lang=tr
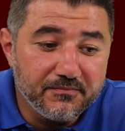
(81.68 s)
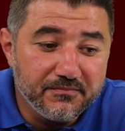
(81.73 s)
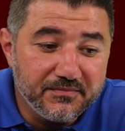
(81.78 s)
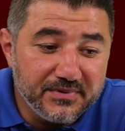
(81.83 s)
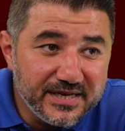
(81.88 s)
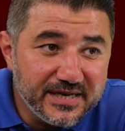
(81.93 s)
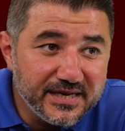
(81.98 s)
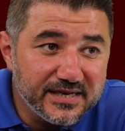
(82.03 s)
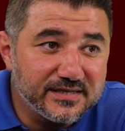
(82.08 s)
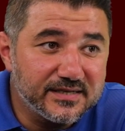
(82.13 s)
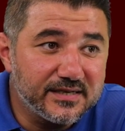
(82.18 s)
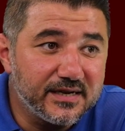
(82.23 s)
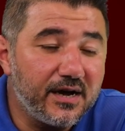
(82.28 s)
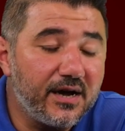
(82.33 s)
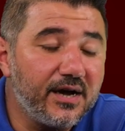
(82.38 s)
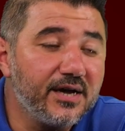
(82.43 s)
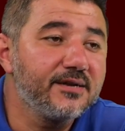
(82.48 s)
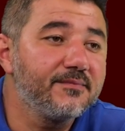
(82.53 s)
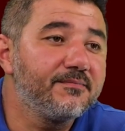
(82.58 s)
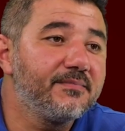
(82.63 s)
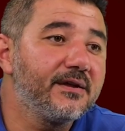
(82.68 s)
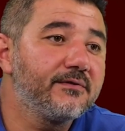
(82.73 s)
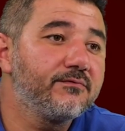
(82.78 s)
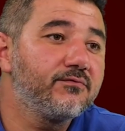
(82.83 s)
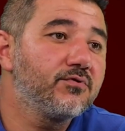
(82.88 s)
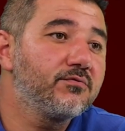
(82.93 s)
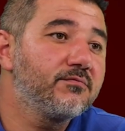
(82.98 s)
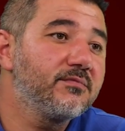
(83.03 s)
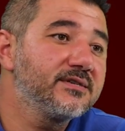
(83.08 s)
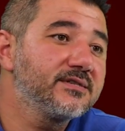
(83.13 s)
bir kez daha aynı
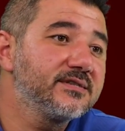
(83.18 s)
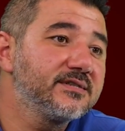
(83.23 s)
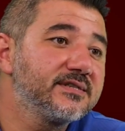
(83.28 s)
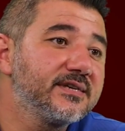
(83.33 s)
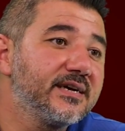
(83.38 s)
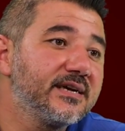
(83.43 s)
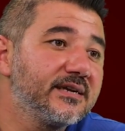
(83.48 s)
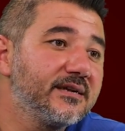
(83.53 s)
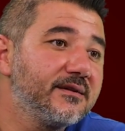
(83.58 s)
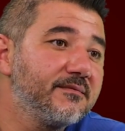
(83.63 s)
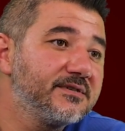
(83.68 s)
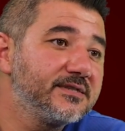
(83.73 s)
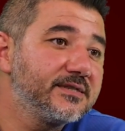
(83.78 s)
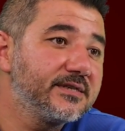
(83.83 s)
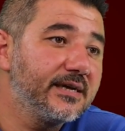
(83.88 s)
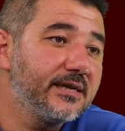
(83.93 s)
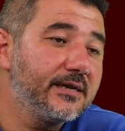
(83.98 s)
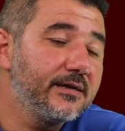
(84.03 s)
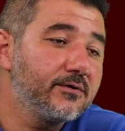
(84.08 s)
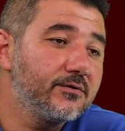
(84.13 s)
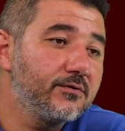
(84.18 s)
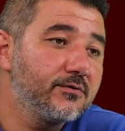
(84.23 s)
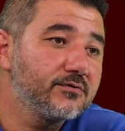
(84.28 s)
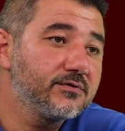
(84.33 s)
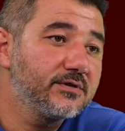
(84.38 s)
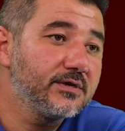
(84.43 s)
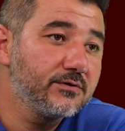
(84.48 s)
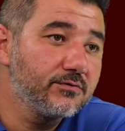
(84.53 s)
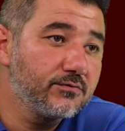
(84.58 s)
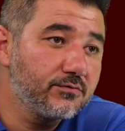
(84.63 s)
performansı sergilemesi gerekiyor
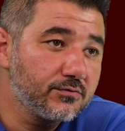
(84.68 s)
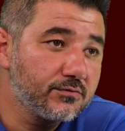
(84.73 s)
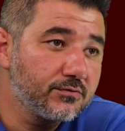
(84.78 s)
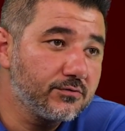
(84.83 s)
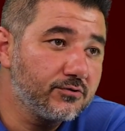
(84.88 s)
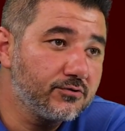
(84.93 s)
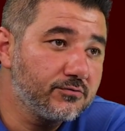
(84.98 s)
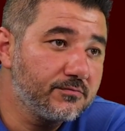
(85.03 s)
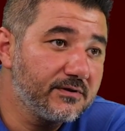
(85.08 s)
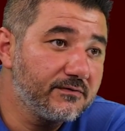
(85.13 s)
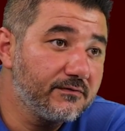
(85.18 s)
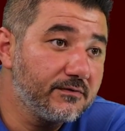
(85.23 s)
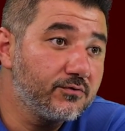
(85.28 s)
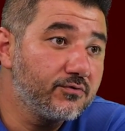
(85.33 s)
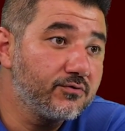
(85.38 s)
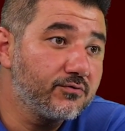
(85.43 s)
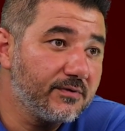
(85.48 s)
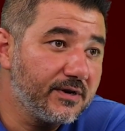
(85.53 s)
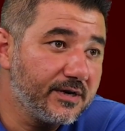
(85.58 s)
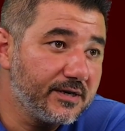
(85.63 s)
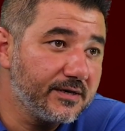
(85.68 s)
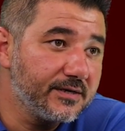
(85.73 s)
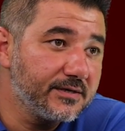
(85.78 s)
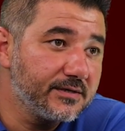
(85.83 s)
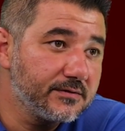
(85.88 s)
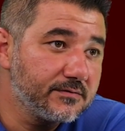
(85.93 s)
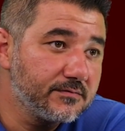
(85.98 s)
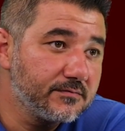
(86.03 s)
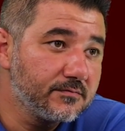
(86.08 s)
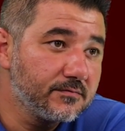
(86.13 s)
Sayın Dursun Özbek ve
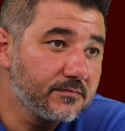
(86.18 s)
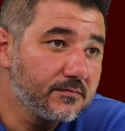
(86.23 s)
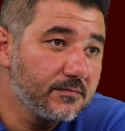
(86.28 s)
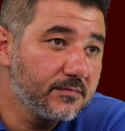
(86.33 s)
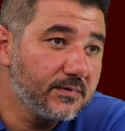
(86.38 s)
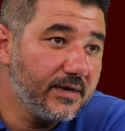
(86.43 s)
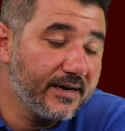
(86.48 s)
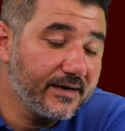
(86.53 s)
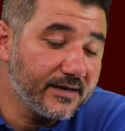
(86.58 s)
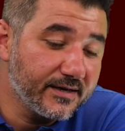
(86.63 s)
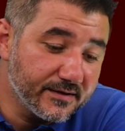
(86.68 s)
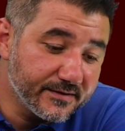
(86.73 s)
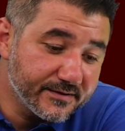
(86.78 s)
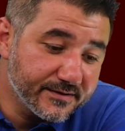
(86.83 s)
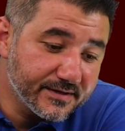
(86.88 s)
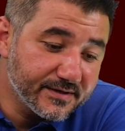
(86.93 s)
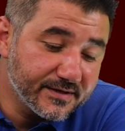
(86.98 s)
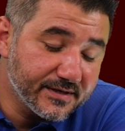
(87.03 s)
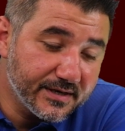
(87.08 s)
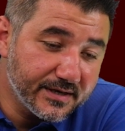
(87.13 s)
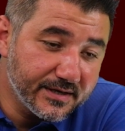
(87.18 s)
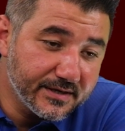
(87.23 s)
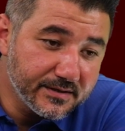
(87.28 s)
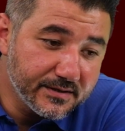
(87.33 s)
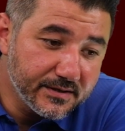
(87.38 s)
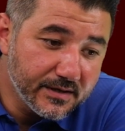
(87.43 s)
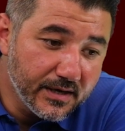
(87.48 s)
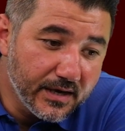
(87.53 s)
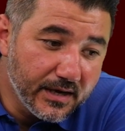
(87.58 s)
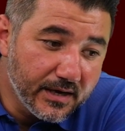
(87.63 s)
kurmaylarının. Yani Galatasaray'ın
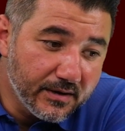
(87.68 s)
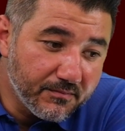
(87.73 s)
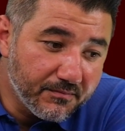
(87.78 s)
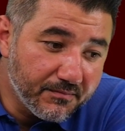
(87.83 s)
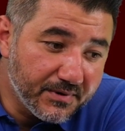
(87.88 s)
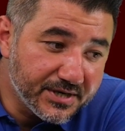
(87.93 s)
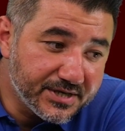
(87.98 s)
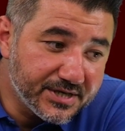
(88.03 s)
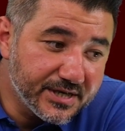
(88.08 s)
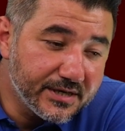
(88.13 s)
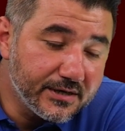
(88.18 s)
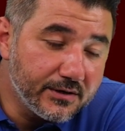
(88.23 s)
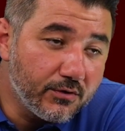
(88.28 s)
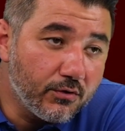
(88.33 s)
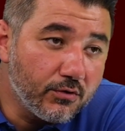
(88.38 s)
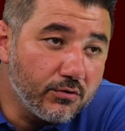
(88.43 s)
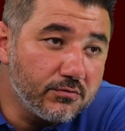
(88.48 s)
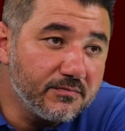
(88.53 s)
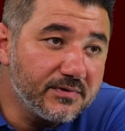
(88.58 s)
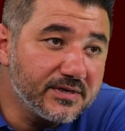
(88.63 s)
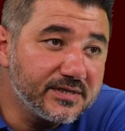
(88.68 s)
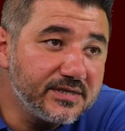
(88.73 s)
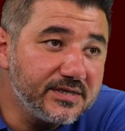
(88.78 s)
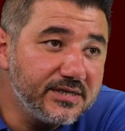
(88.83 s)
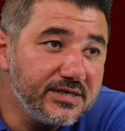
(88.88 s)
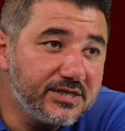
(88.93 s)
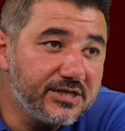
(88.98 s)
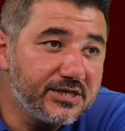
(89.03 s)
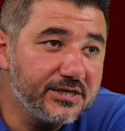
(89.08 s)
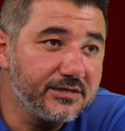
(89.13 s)
başarılı olması
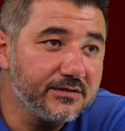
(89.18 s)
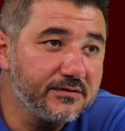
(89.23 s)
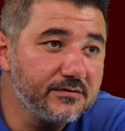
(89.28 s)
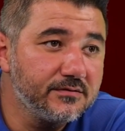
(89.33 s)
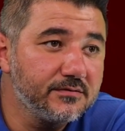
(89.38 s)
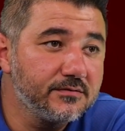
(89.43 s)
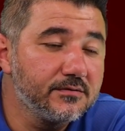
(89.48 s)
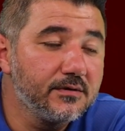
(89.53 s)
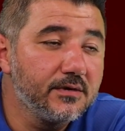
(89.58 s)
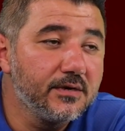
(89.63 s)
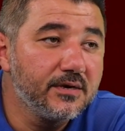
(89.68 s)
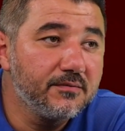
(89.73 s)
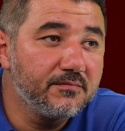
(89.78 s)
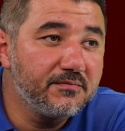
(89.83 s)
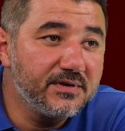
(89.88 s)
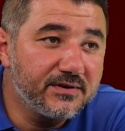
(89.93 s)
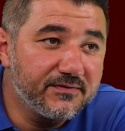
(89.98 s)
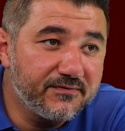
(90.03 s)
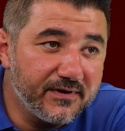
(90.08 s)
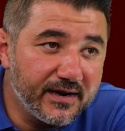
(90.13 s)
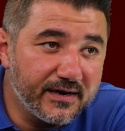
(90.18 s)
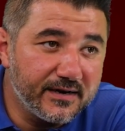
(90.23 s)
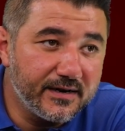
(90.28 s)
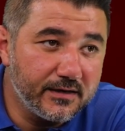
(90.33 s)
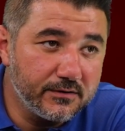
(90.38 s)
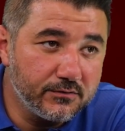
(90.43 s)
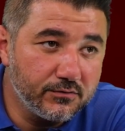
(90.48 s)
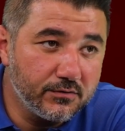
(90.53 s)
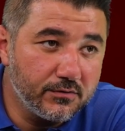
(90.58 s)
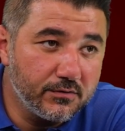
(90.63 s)
için bir
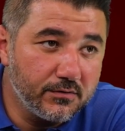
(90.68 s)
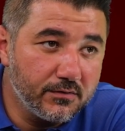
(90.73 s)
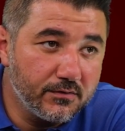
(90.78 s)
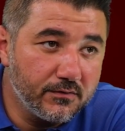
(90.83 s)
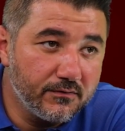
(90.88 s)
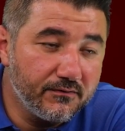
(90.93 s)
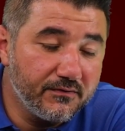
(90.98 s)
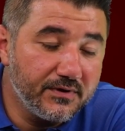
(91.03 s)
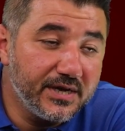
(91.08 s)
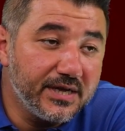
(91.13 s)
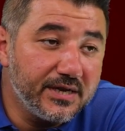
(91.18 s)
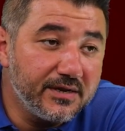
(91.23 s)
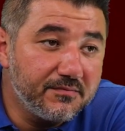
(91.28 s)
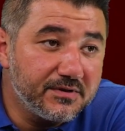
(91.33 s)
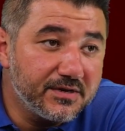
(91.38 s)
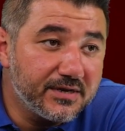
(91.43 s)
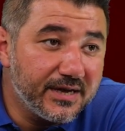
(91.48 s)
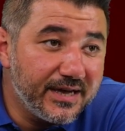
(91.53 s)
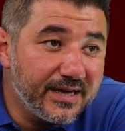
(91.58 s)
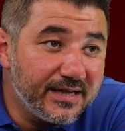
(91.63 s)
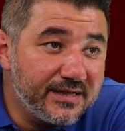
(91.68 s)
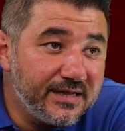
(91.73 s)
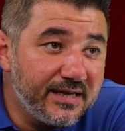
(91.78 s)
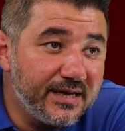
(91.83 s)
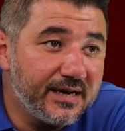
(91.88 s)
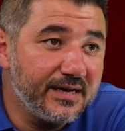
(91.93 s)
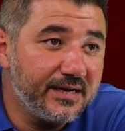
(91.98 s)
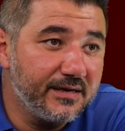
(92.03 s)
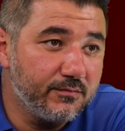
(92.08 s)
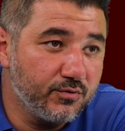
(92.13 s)
Fernando ve yeni bir
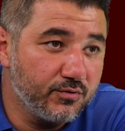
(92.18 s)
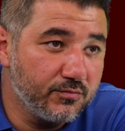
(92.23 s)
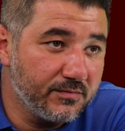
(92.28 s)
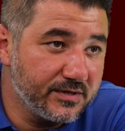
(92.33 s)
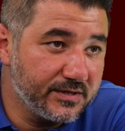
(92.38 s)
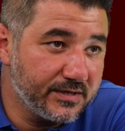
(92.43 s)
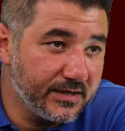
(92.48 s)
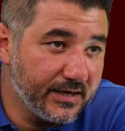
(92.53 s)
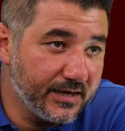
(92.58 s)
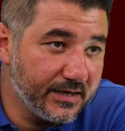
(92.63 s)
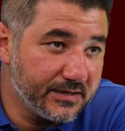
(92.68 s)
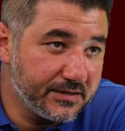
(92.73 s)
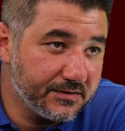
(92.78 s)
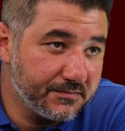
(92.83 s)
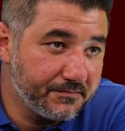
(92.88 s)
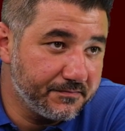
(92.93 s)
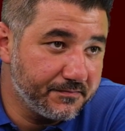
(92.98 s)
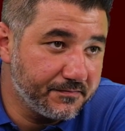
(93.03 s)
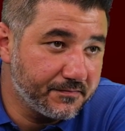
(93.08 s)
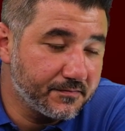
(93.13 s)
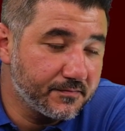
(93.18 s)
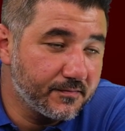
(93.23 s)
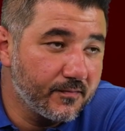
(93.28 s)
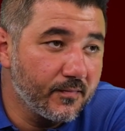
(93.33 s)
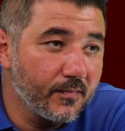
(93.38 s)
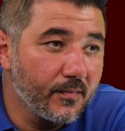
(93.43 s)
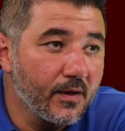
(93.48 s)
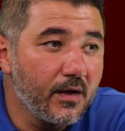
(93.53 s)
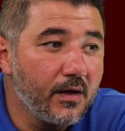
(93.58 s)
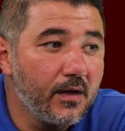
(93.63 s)
Endiaye bulması lazım.
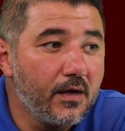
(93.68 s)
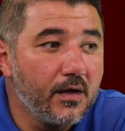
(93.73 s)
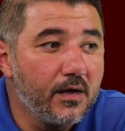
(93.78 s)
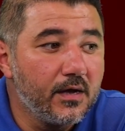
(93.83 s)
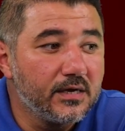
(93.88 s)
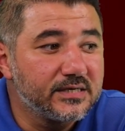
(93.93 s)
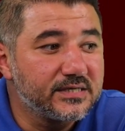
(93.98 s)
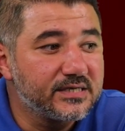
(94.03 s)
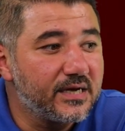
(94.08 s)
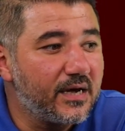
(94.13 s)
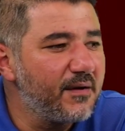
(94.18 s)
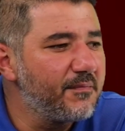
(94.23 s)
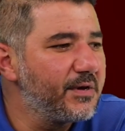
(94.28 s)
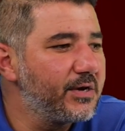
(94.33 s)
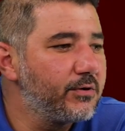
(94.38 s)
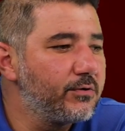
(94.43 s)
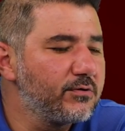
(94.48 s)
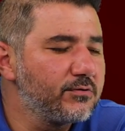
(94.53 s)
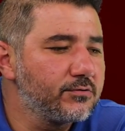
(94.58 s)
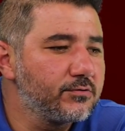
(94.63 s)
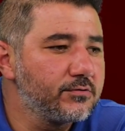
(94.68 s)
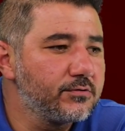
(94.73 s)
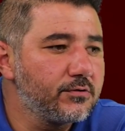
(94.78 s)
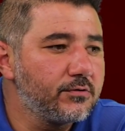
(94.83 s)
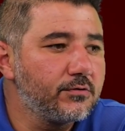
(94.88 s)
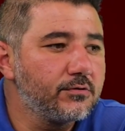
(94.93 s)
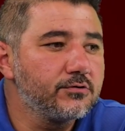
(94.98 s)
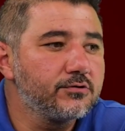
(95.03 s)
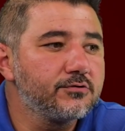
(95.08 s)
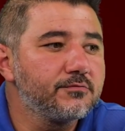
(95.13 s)
Sağ bek konusunda
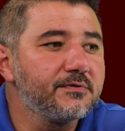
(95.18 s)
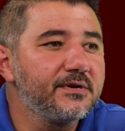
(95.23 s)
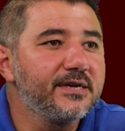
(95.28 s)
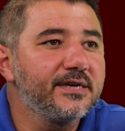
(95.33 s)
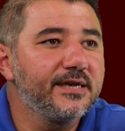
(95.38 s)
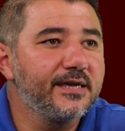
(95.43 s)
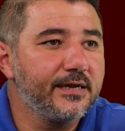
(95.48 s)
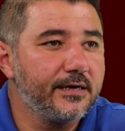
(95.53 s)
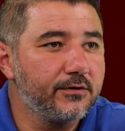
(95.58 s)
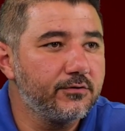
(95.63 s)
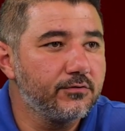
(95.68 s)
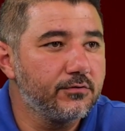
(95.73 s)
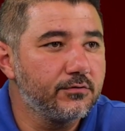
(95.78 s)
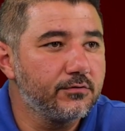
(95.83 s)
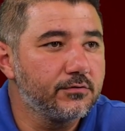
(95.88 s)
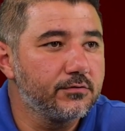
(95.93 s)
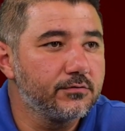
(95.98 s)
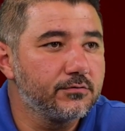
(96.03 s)
konuşmaya gerek yok.